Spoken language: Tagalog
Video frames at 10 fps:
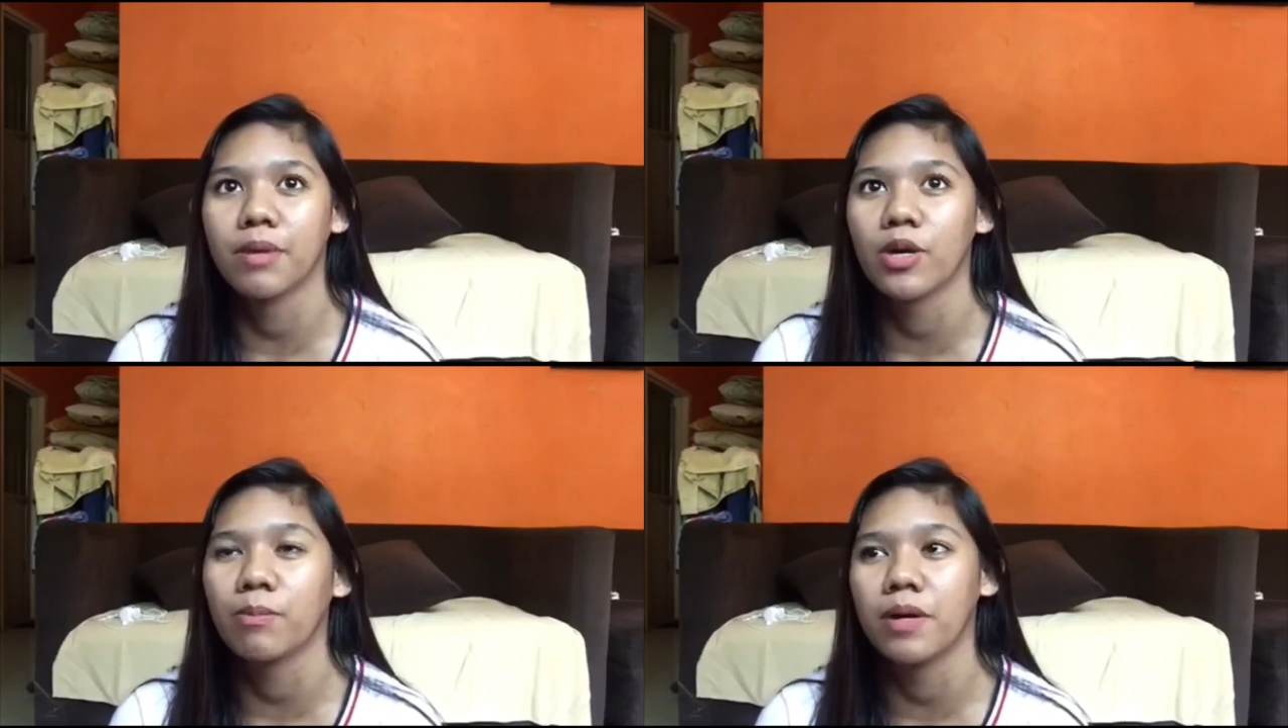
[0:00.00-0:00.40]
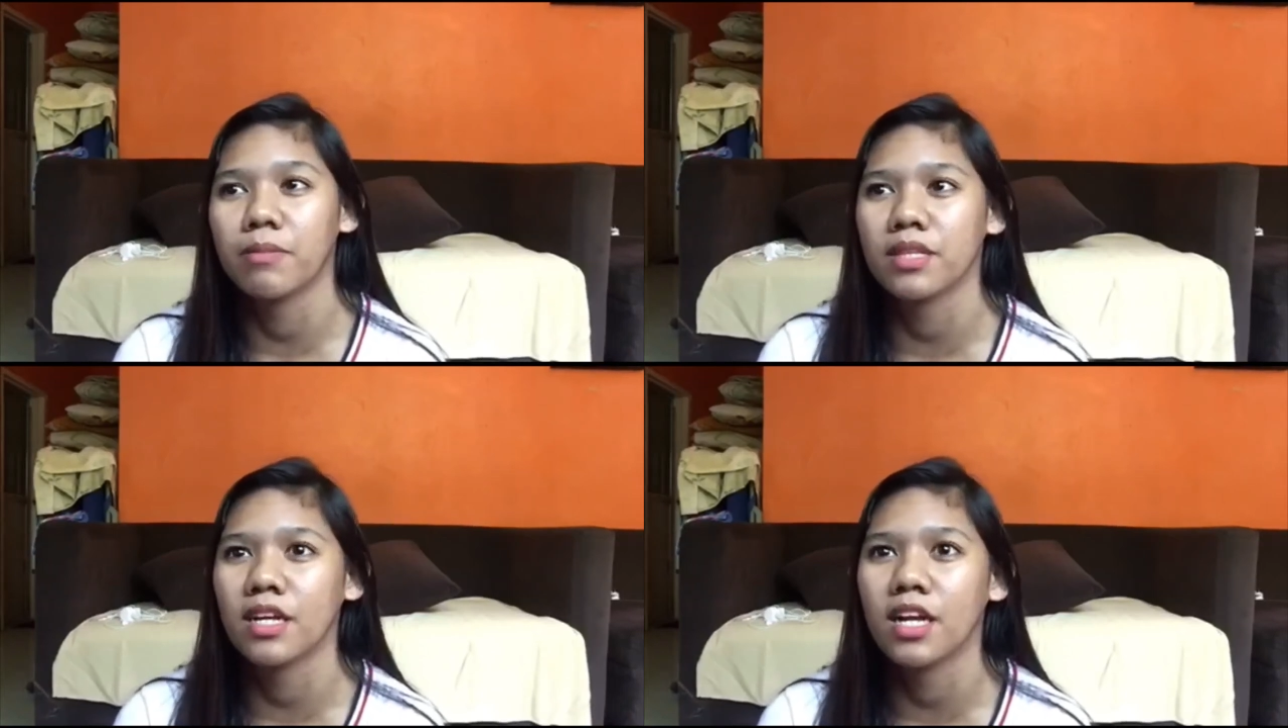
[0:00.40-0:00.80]
pero pag
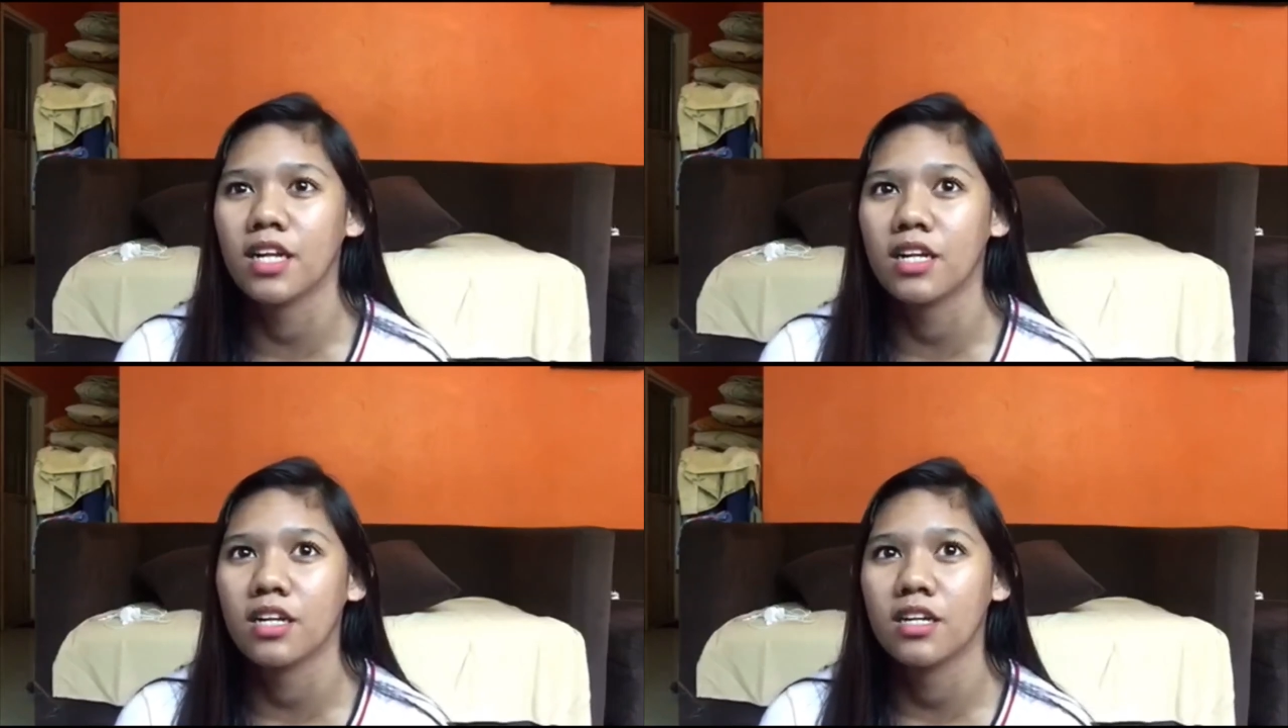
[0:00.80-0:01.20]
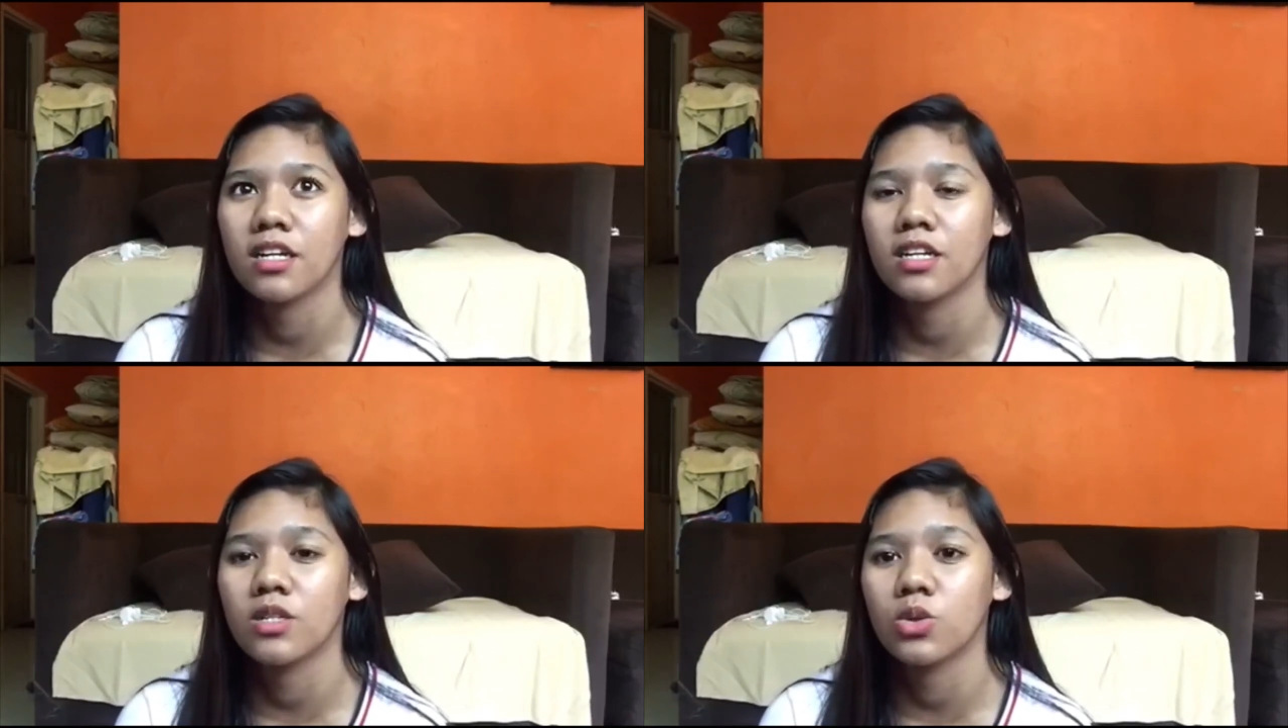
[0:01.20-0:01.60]
matagal,
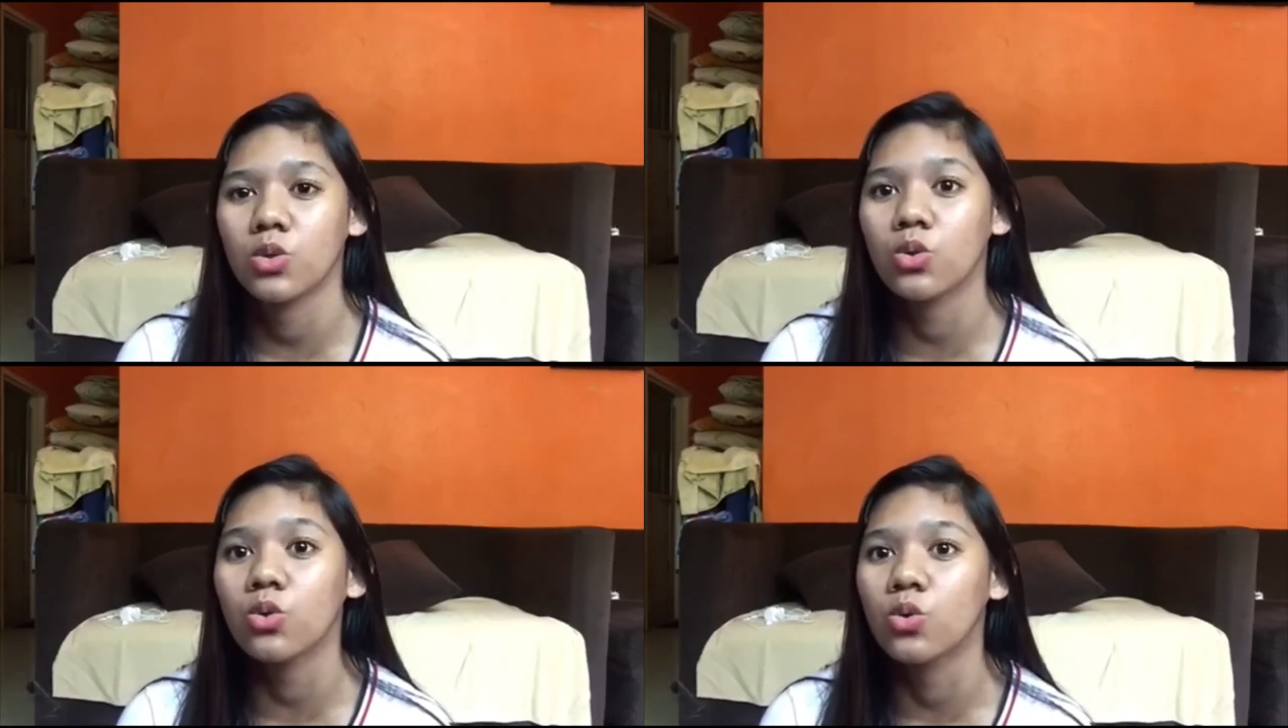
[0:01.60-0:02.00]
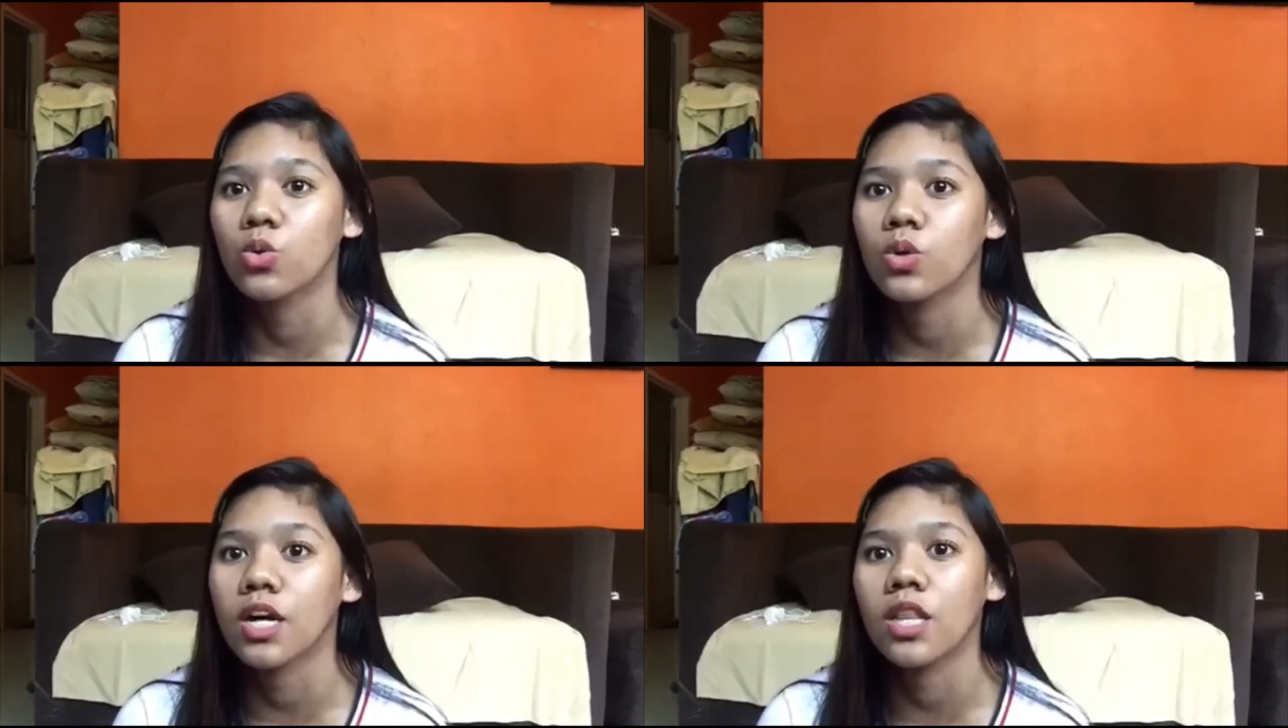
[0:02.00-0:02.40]

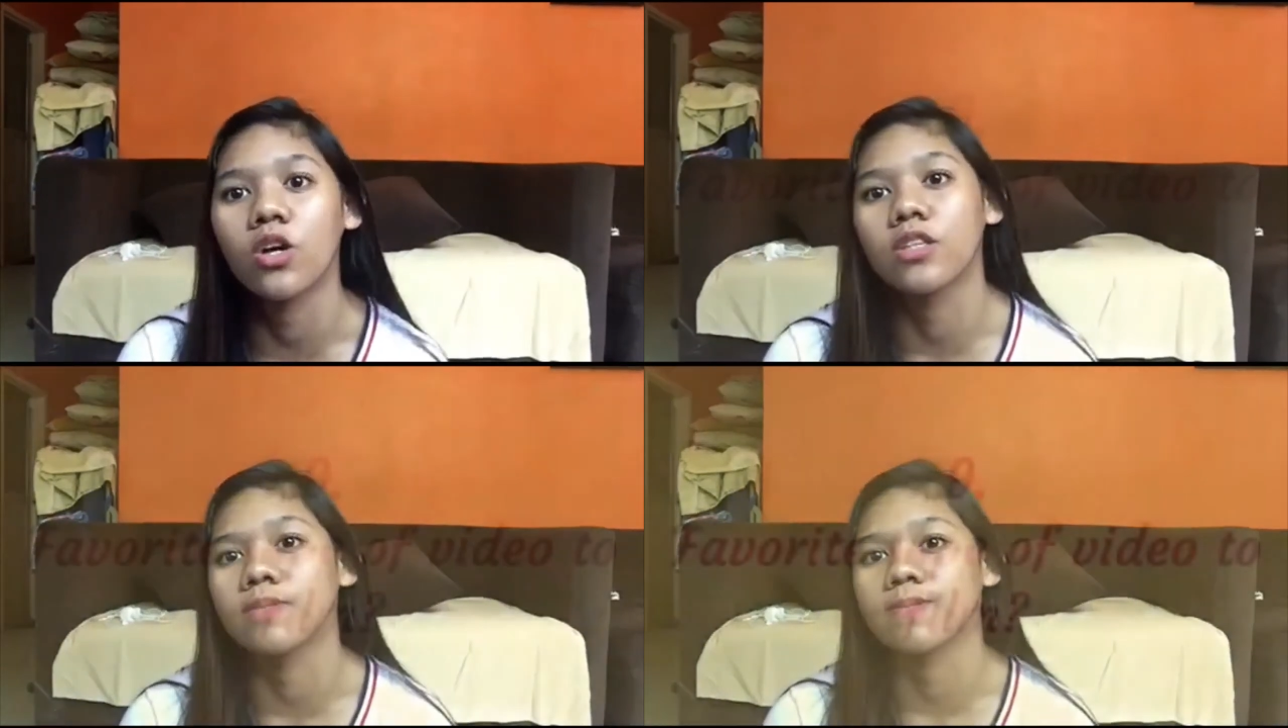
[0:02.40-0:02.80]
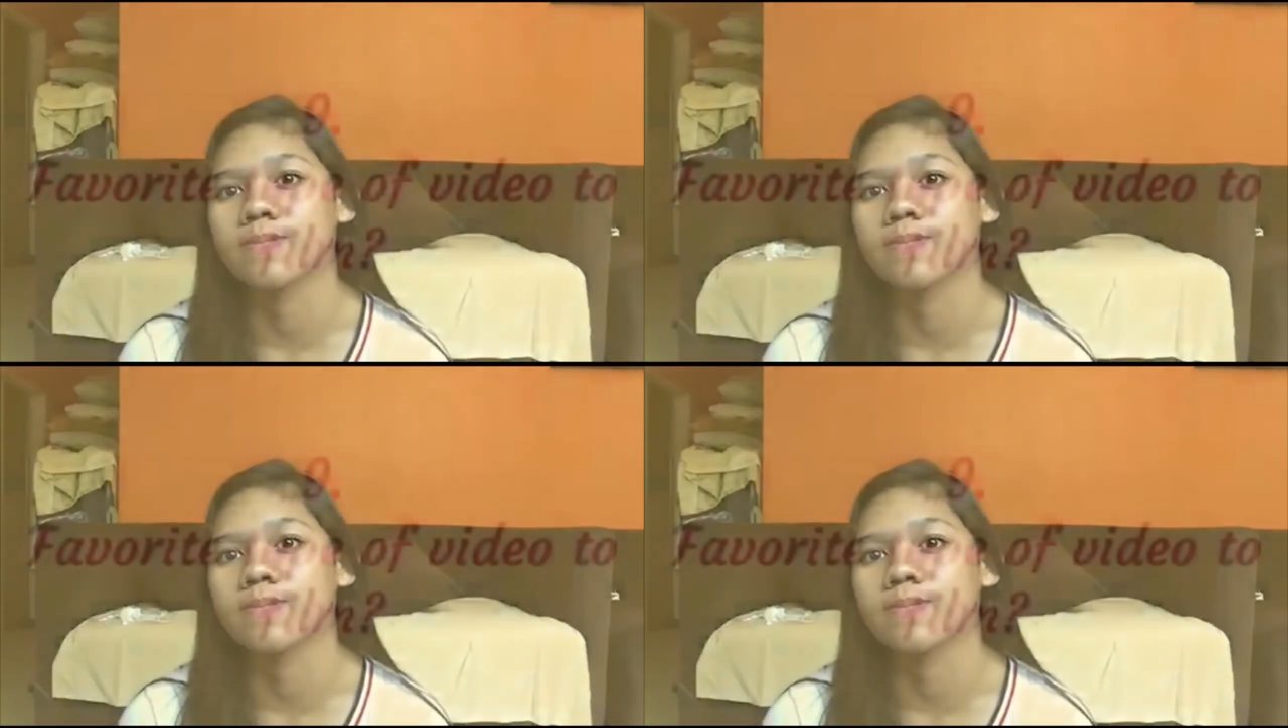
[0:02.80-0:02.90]
2, ganon.